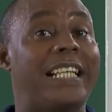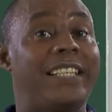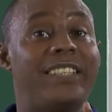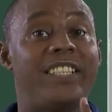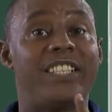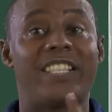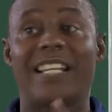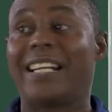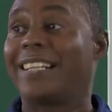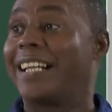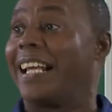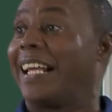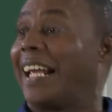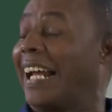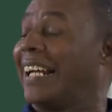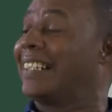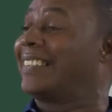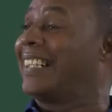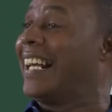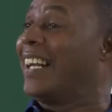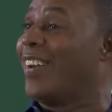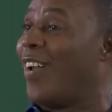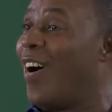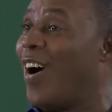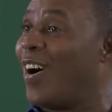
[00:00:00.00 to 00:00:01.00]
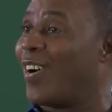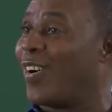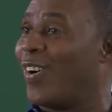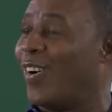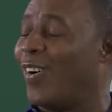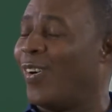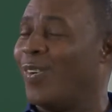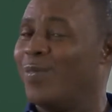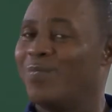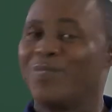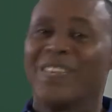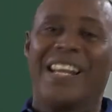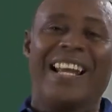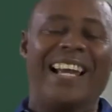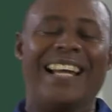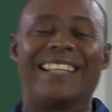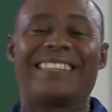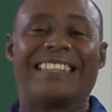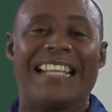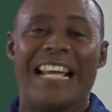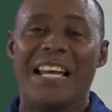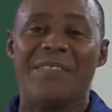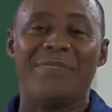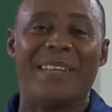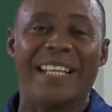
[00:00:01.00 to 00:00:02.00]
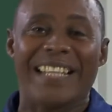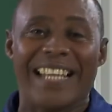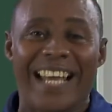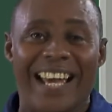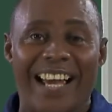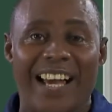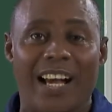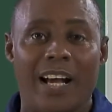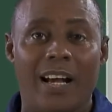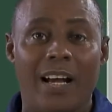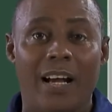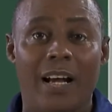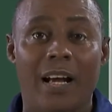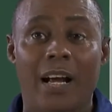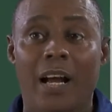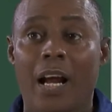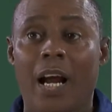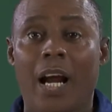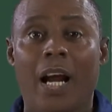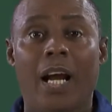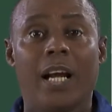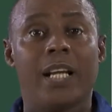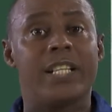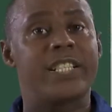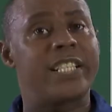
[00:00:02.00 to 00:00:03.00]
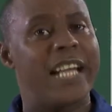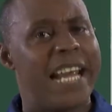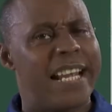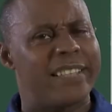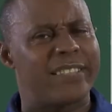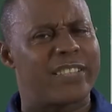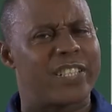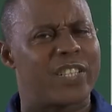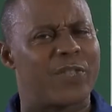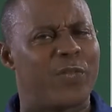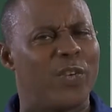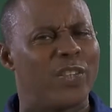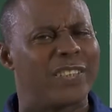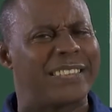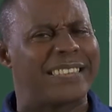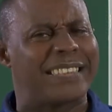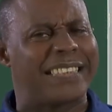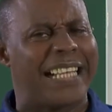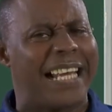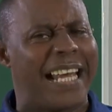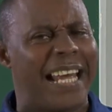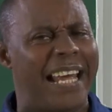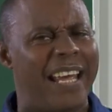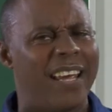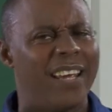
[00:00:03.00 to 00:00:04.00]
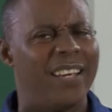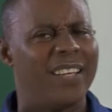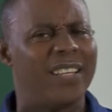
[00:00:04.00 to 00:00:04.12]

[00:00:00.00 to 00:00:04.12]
diz a alguém até logo, até amanhã. Gente, você,